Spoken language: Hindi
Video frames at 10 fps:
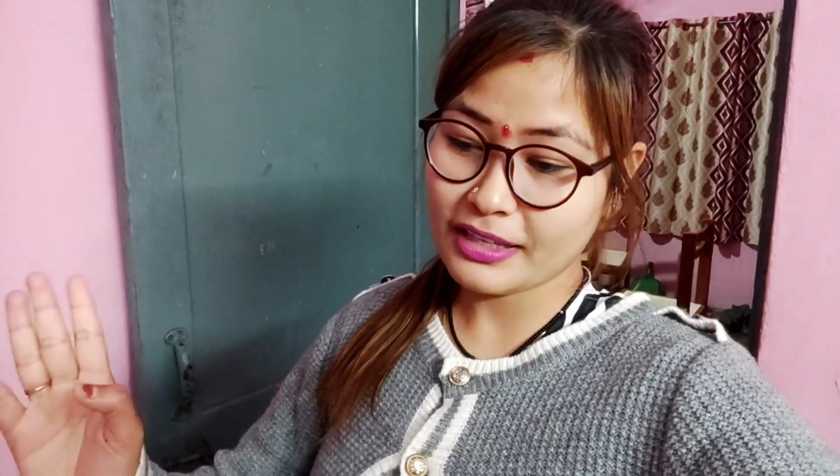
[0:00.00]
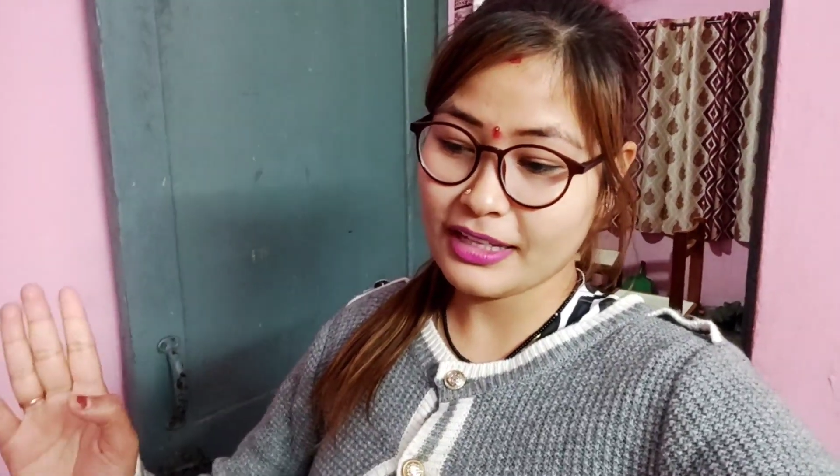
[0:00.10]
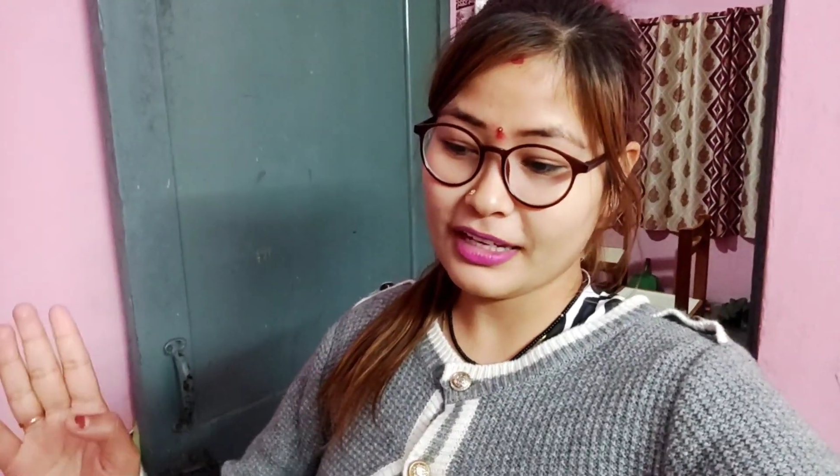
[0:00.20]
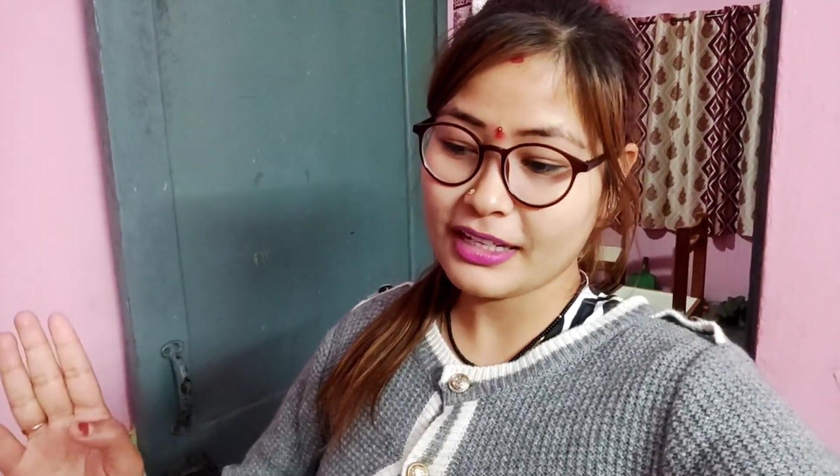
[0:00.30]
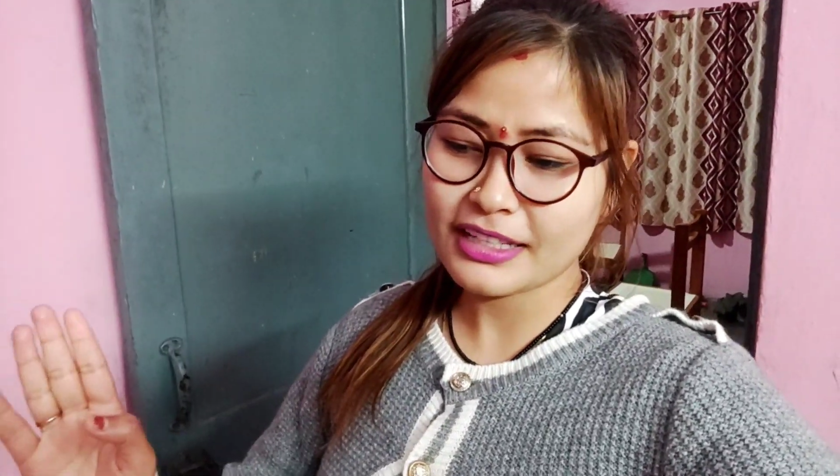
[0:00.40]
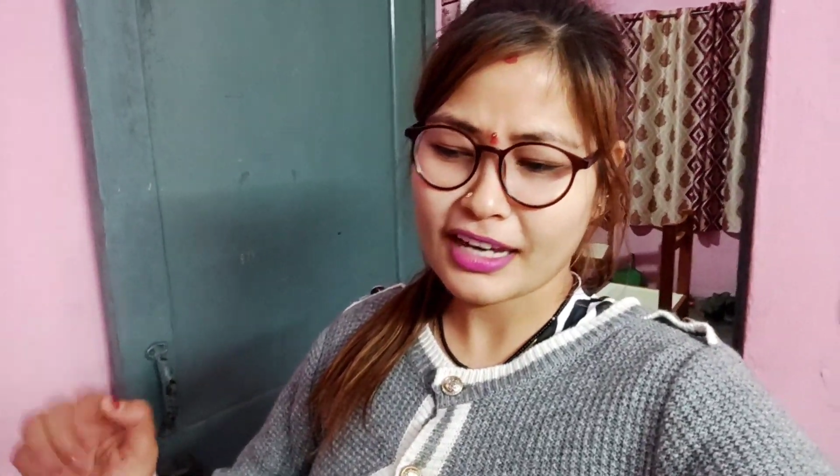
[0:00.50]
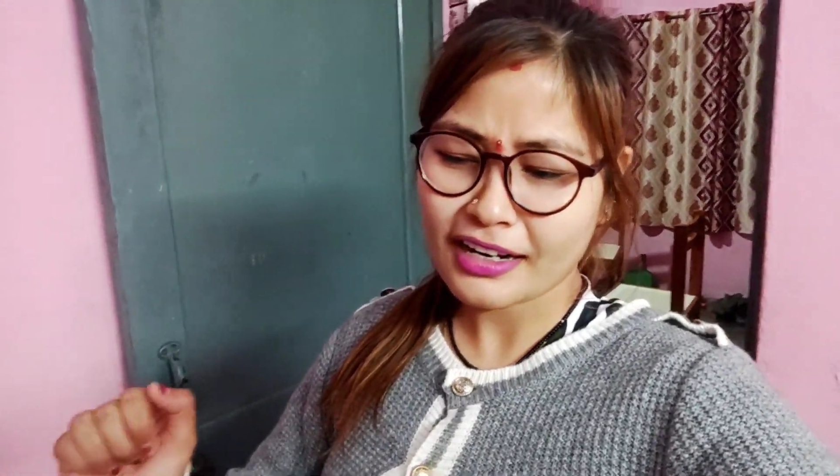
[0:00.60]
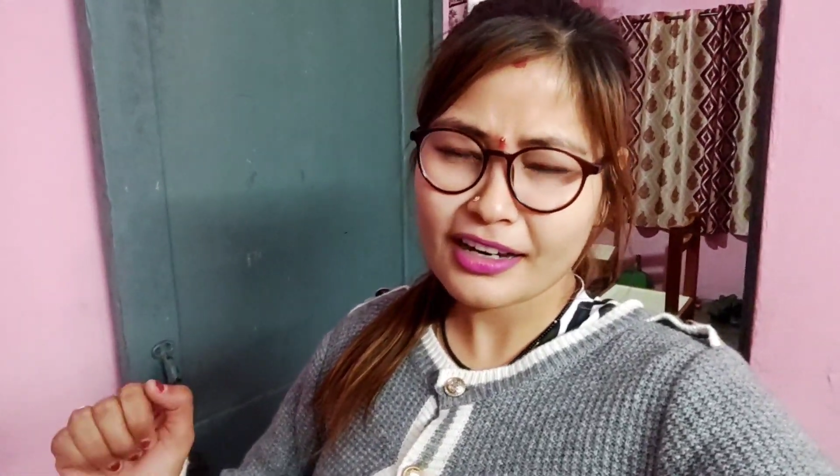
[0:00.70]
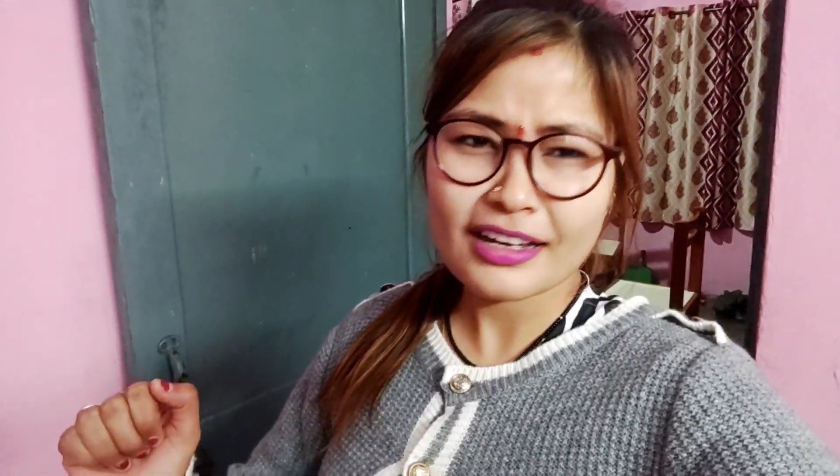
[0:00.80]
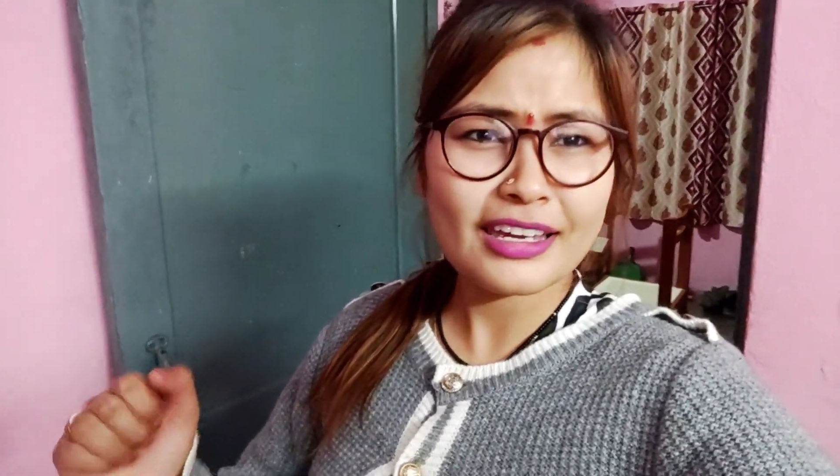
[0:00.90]
आके देखा है क्या
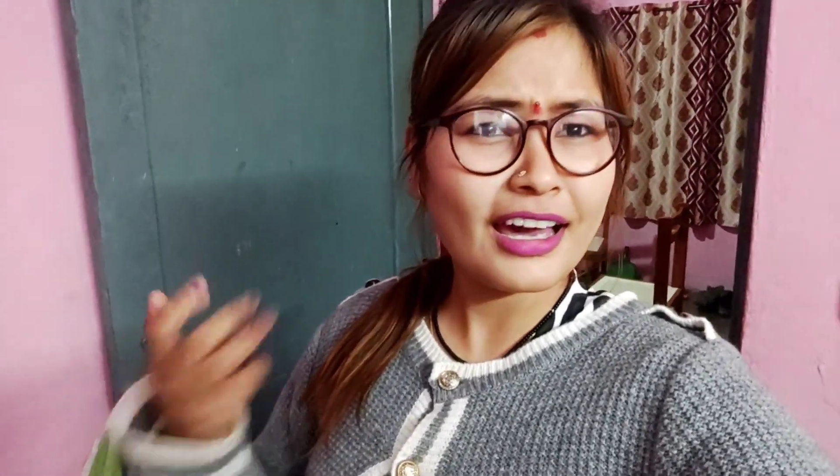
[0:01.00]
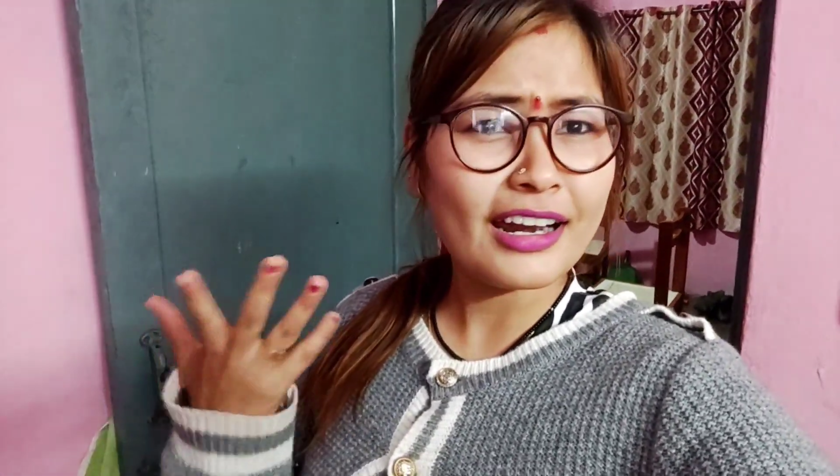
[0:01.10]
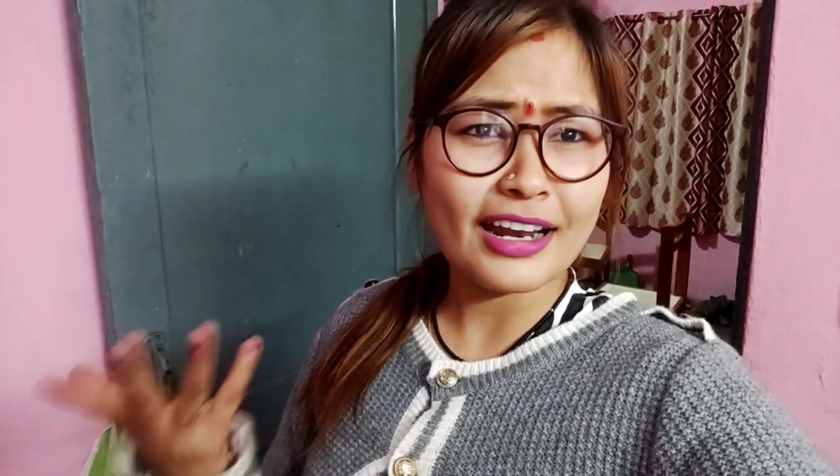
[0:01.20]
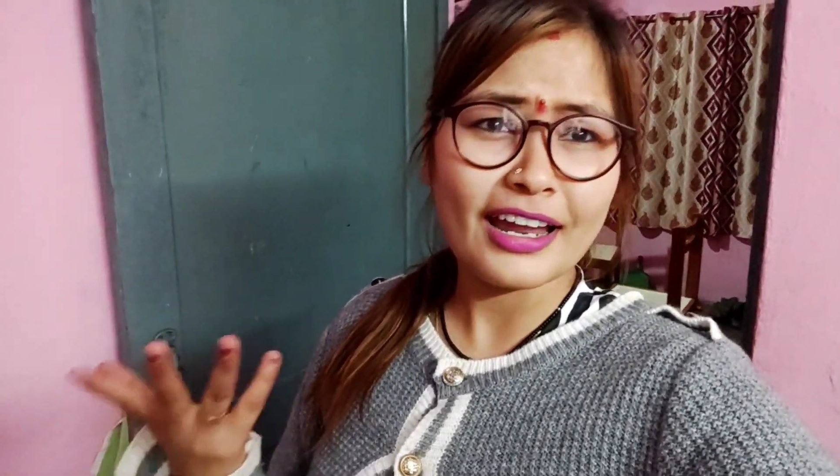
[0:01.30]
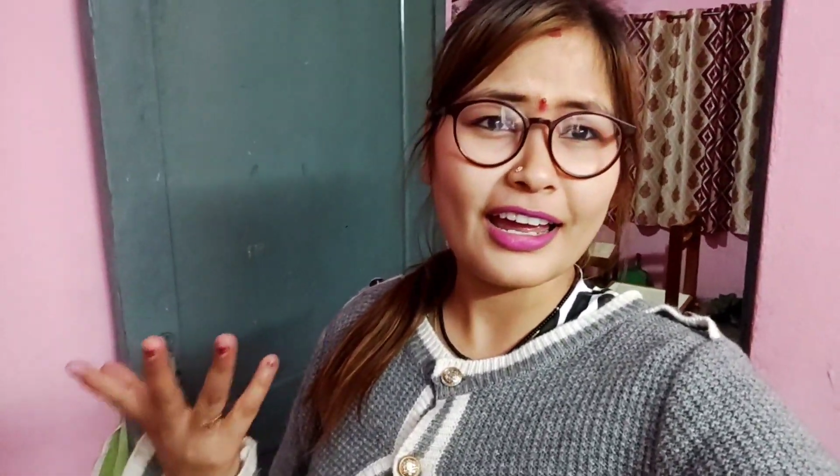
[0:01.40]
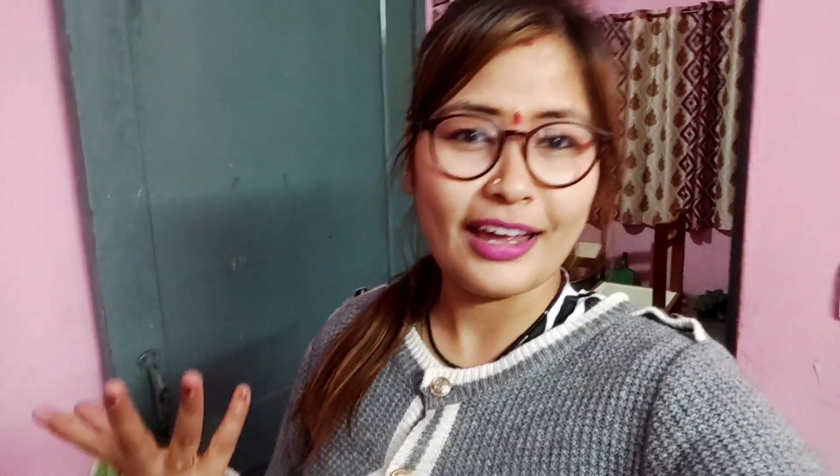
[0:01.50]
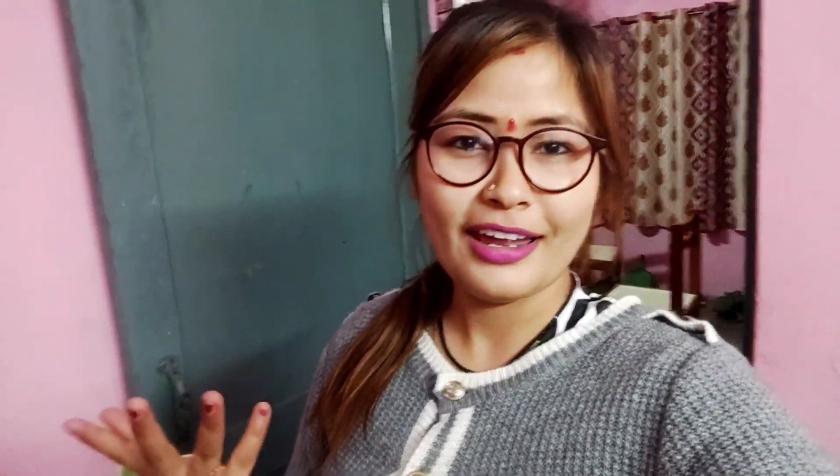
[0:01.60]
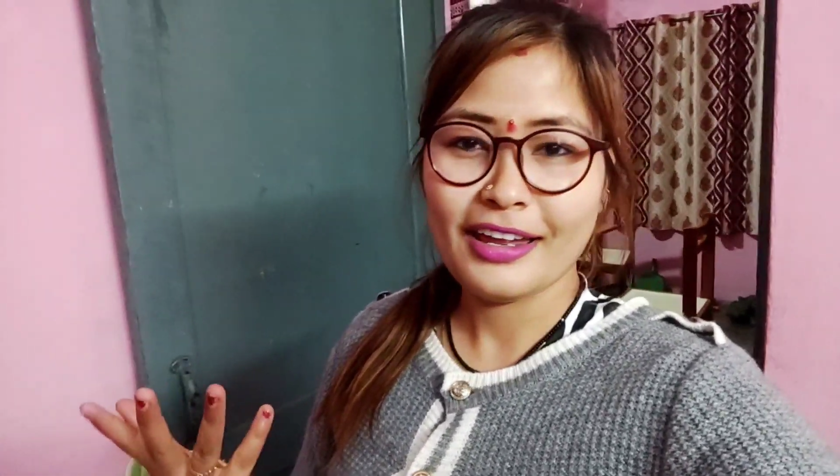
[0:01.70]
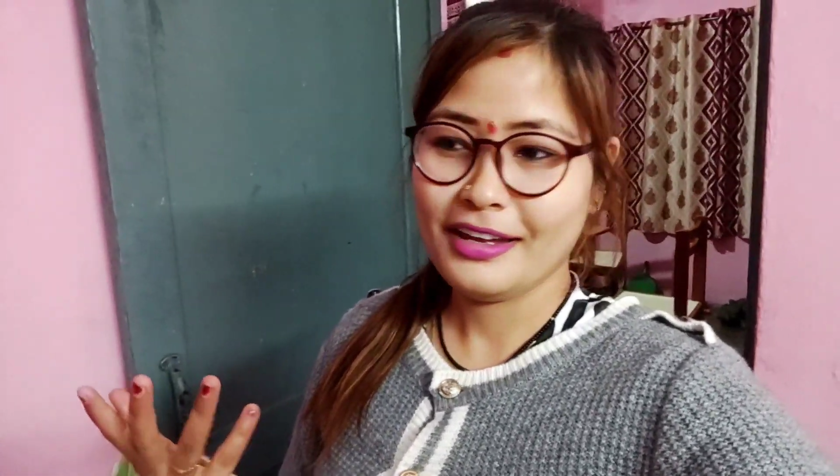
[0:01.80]
क्या रहे है